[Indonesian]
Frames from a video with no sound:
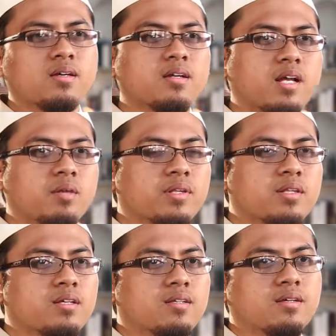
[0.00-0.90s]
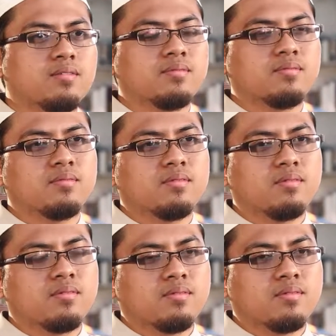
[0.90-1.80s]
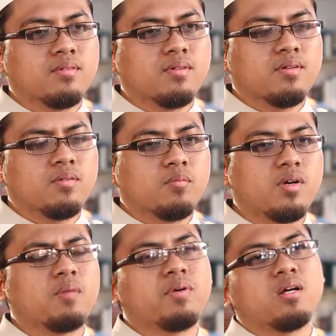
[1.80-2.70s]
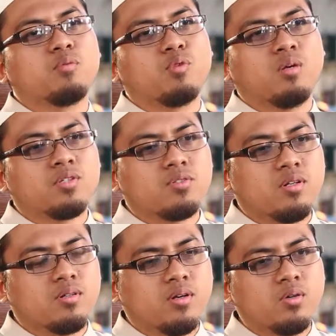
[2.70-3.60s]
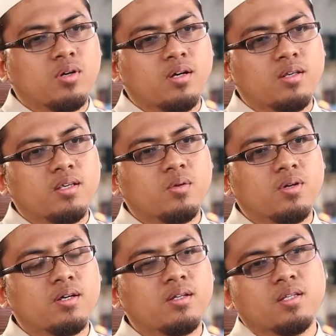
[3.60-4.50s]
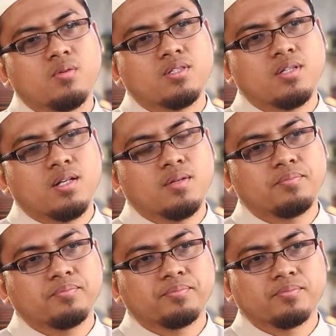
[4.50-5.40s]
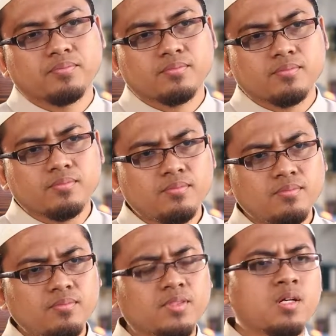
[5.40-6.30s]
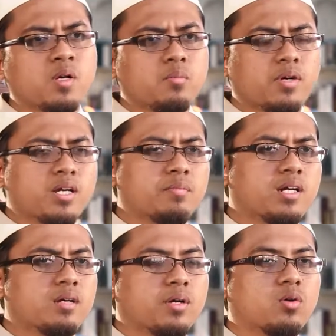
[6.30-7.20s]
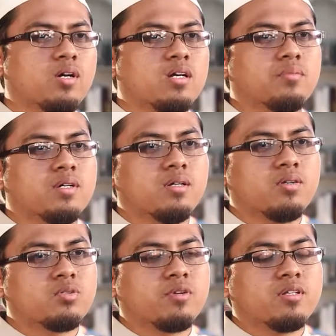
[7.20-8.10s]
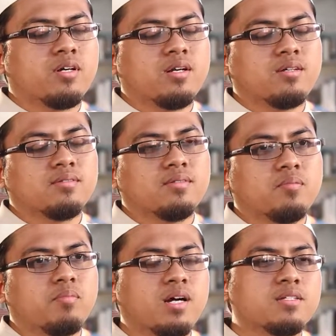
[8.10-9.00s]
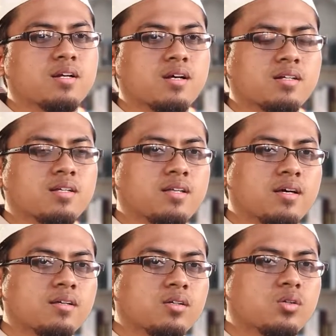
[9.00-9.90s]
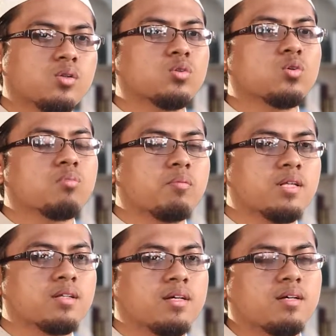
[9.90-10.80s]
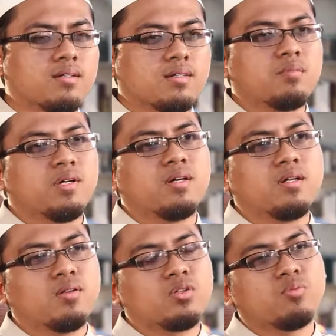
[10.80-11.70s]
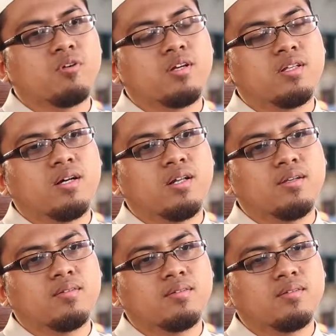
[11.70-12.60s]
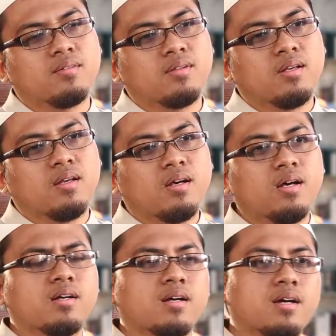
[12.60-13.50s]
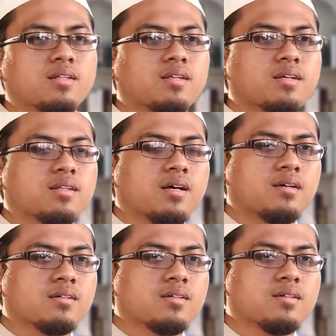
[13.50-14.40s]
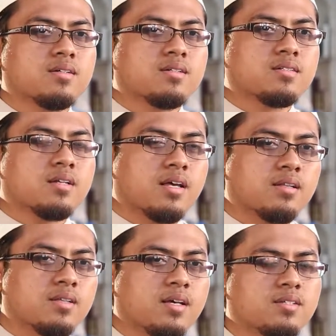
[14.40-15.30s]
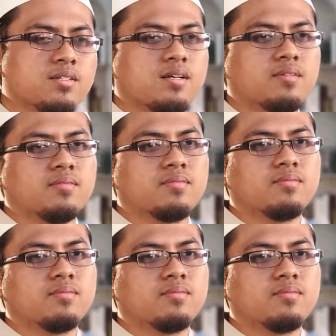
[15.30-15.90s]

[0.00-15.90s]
Inilah pentingnya mengapa Nabi Muhammad Shallallahu Alaihi Wasallam bagaimana berdoa kepada Allah Subhanahu Wa Taala, mengajarkan kita untuk meminta kepada Allah Subhanahu Wa Taala agar hati kita senantiasa